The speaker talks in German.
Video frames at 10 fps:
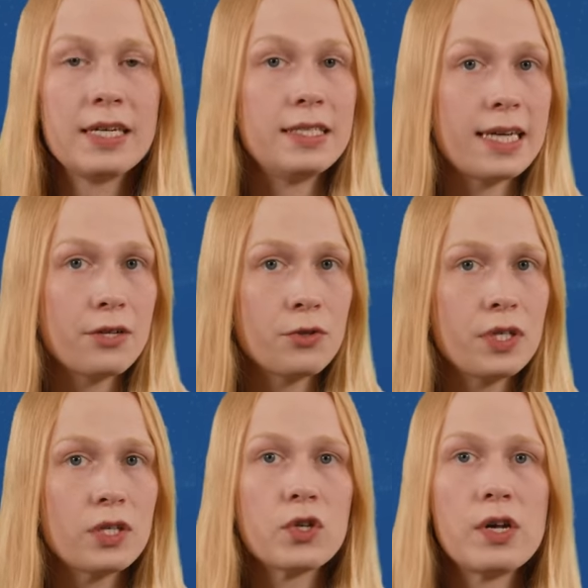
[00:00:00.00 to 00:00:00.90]

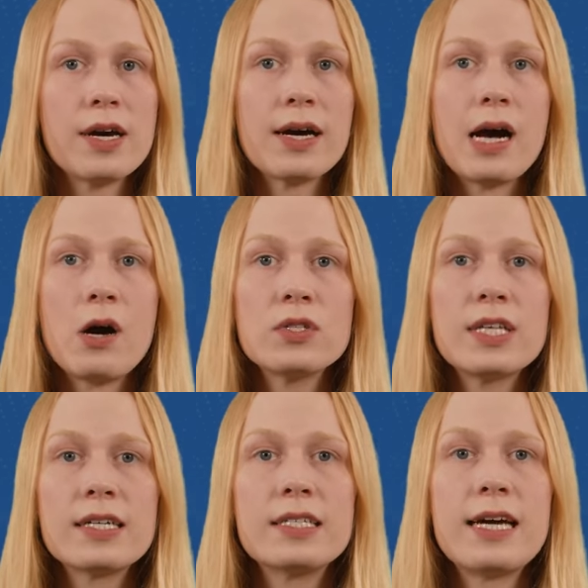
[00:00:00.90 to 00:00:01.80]
Dadurch soll nach
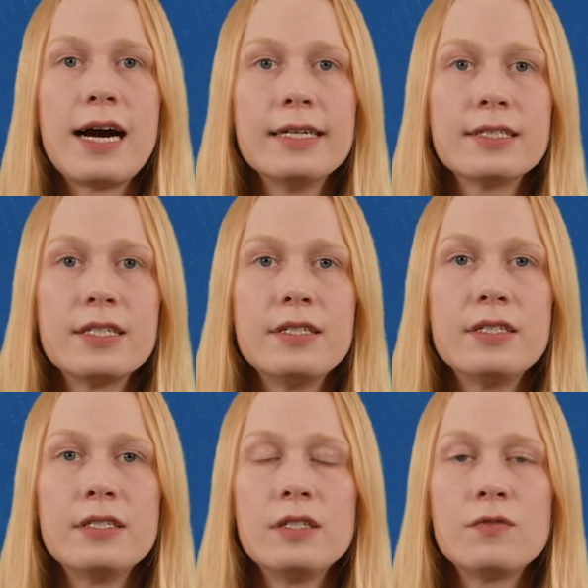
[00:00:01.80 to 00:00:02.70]
Aussage der
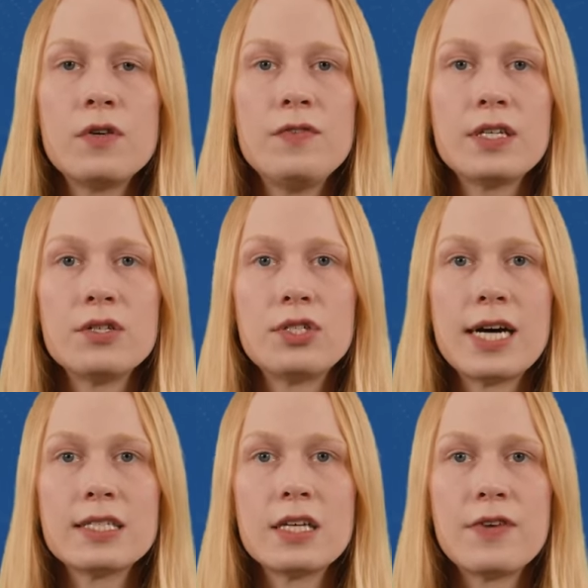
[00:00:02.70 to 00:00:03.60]
einzelnen involvierten
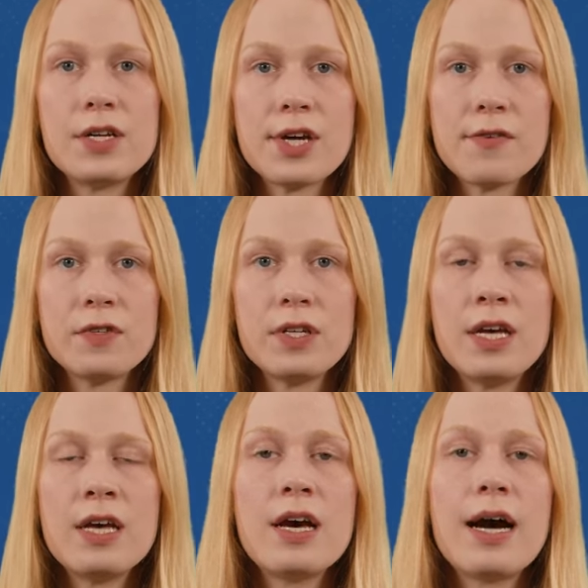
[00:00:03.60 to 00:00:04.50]
Staatsanwaltschaften
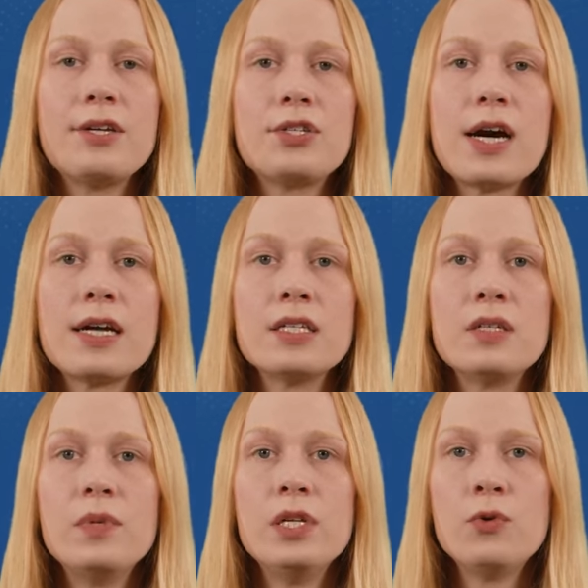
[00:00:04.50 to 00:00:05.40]
ein Schaden
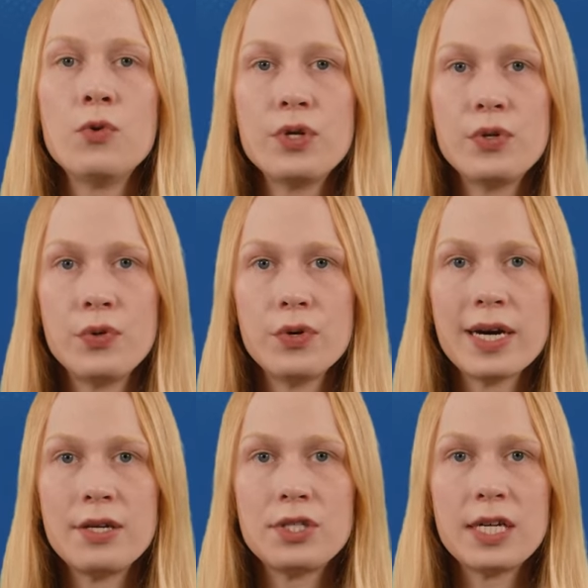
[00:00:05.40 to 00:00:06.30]
in Millionenhöhe
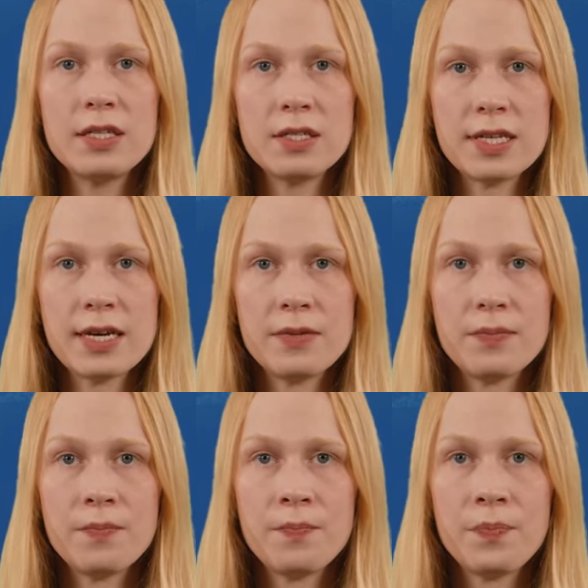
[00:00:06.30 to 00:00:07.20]
entstanden sein.
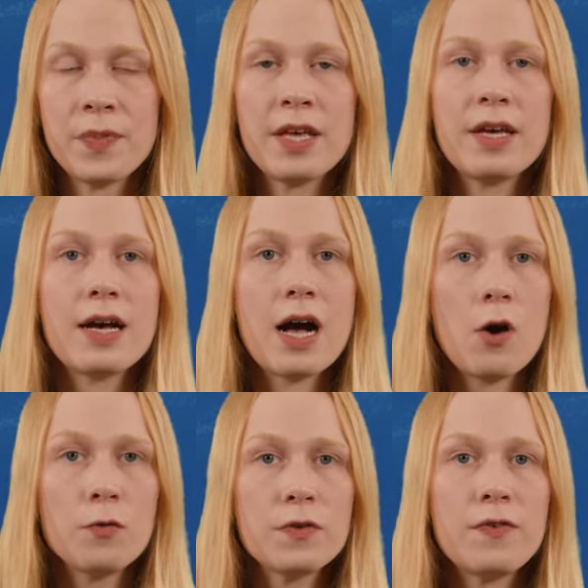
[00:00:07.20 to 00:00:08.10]

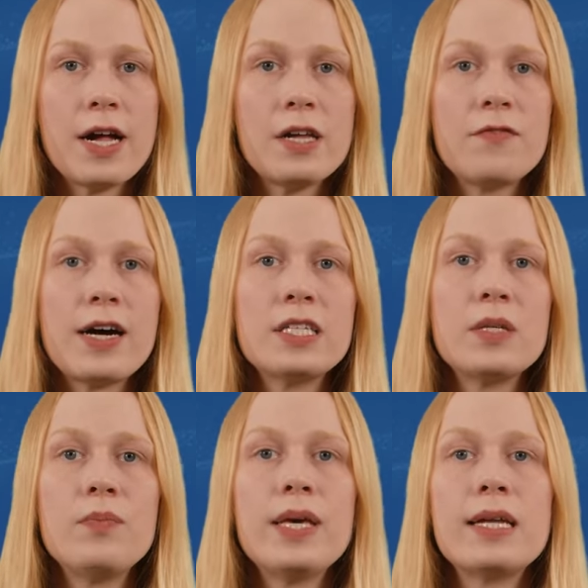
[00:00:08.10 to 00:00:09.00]
Aufgefallen waren
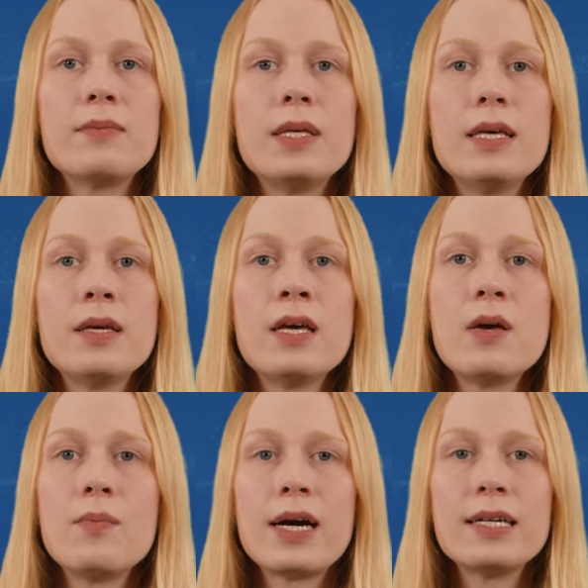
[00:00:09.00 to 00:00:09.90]
dem BNG
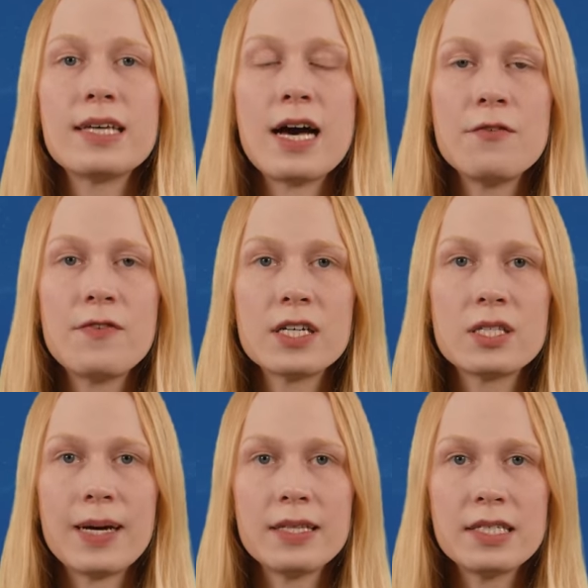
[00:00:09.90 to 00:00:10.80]
bereits Anfang
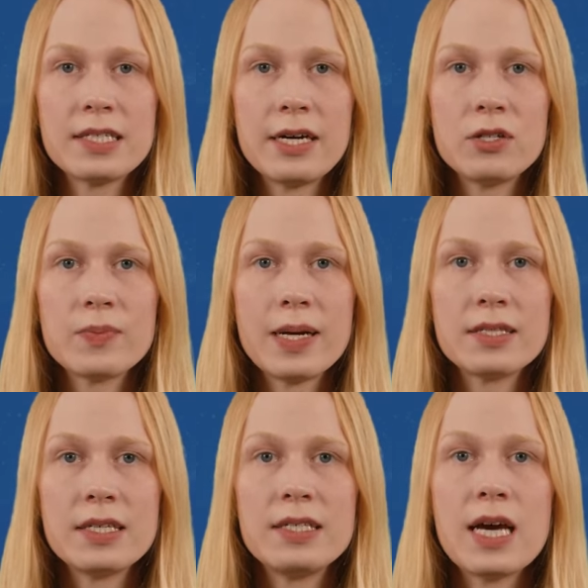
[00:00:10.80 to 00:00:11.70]

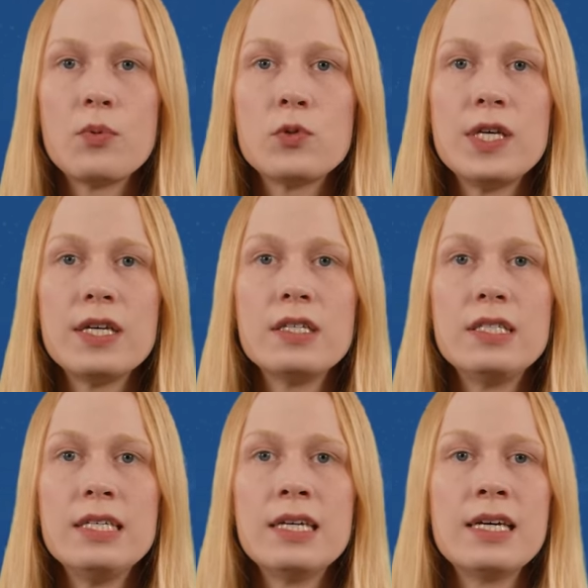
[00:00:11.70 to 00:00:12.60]
2023 Apotheken,
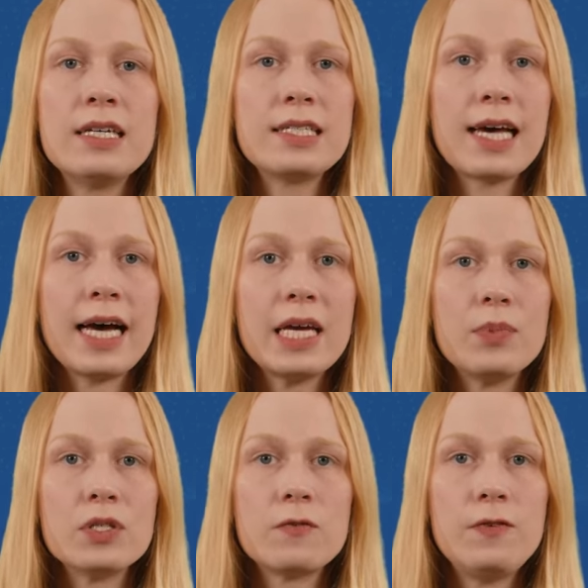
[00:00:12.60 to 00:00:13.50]
die drei-
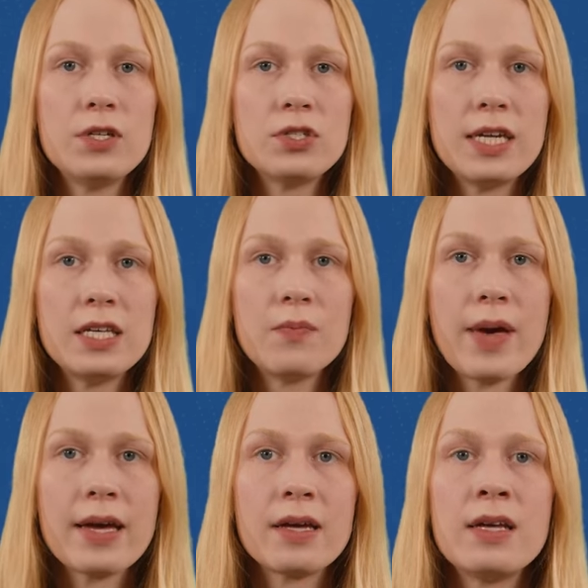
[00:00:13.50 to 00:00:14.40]
bis vierstellige
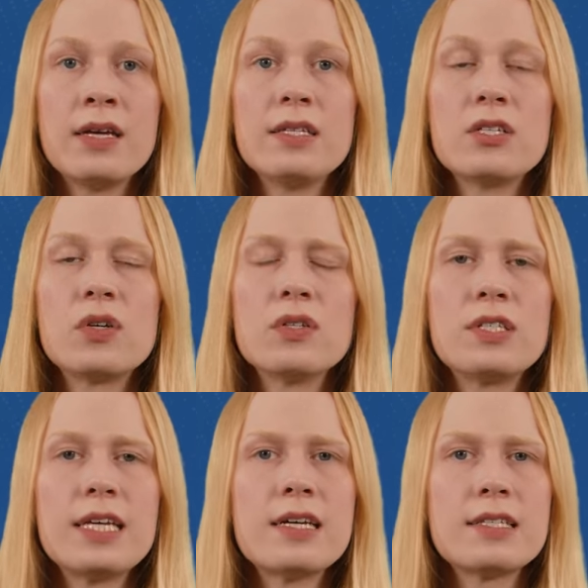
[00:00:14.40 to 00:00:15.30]
Mengen des
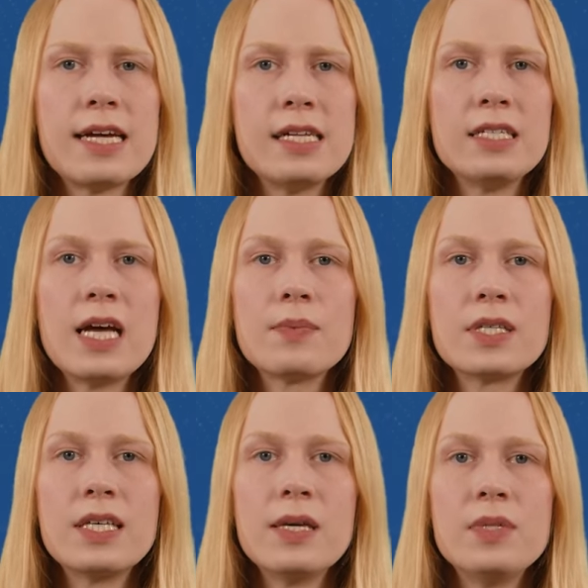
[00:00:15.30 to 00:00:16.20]
sonst eher selten
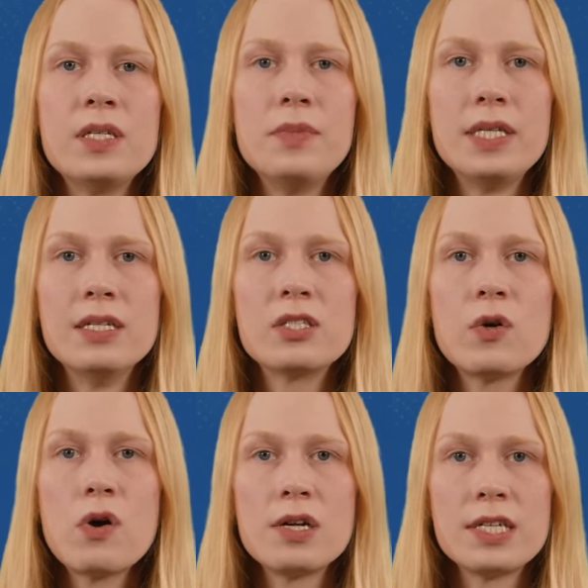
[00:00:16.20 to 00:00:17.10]
abgegebenen Mittels
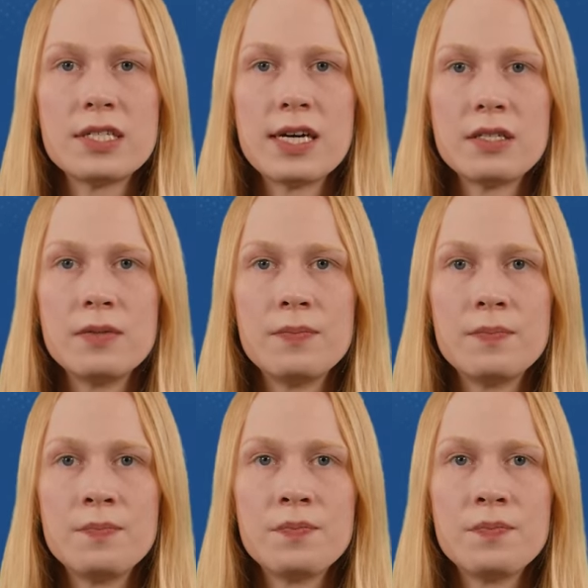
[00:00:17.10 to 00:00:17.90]
geordert hatten.